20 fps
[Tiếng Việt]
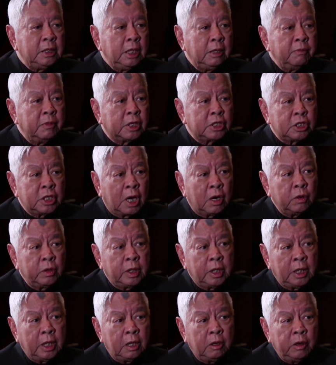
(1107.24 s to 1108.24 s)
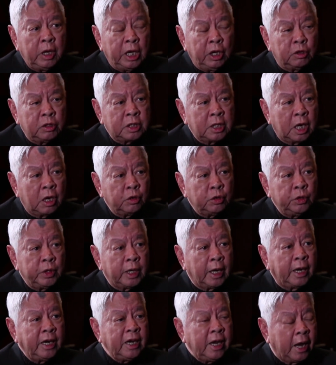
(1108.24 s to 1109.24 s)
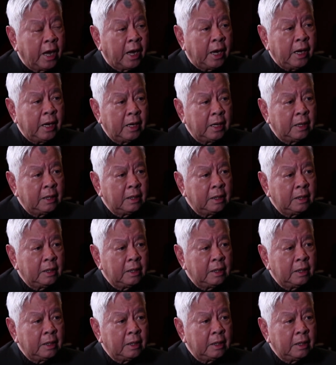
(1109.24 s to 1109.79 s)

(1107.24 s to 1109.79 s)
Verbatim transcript: Nhưng mà sau khi hiểu sao Duy Khánh nghe,